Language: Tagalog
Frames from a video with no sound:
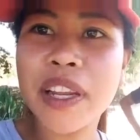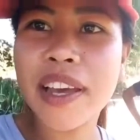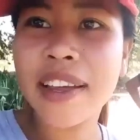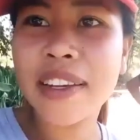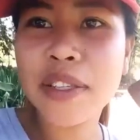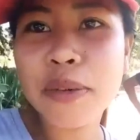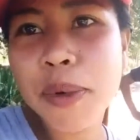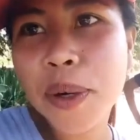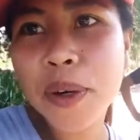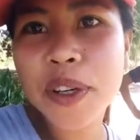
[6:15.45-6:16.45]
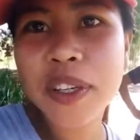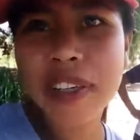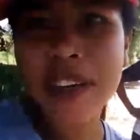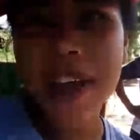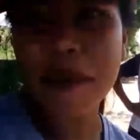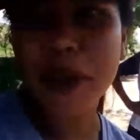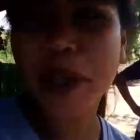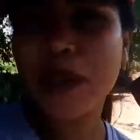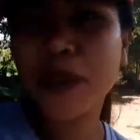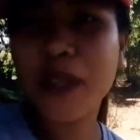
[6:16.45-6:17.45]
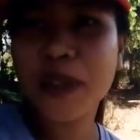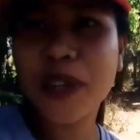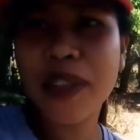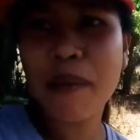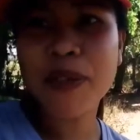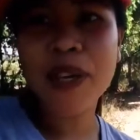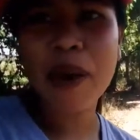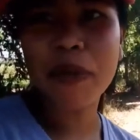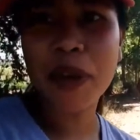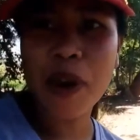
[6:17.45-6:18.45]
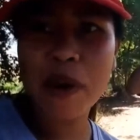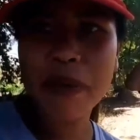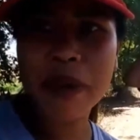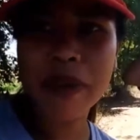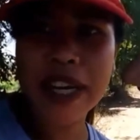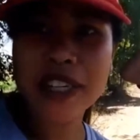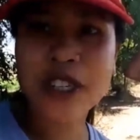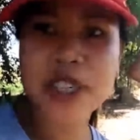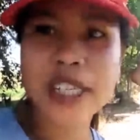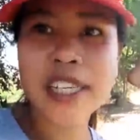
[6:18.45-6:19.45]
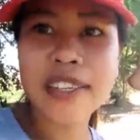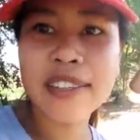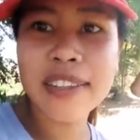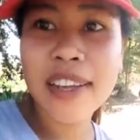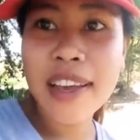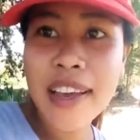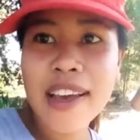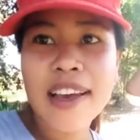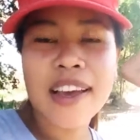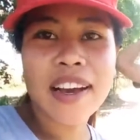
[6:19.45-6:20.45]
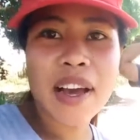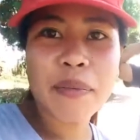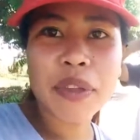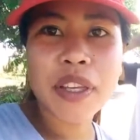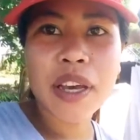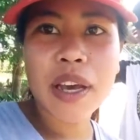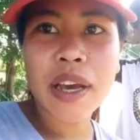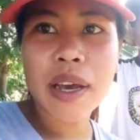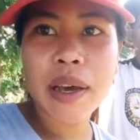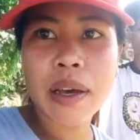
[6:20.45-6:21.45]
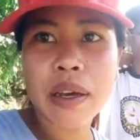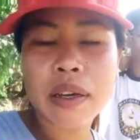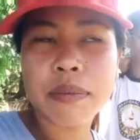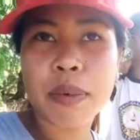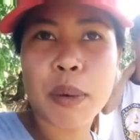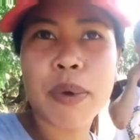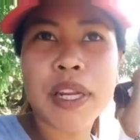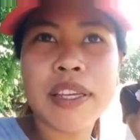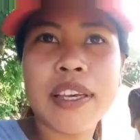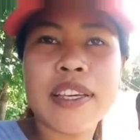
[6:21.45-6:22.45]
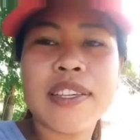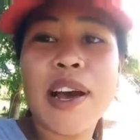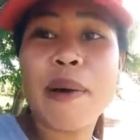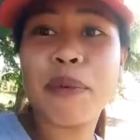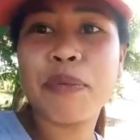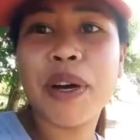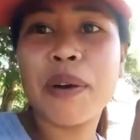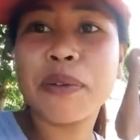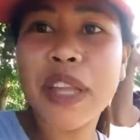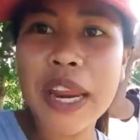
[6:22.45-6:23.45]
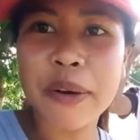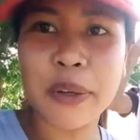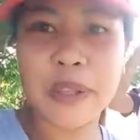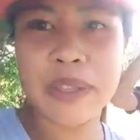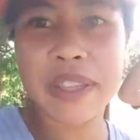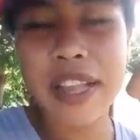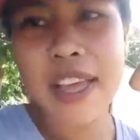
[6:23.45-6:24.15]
na naanay subong. Amon na to, dito natapos ang amon nga operation. Ang amon nga pagbaligya at amon mga utanon.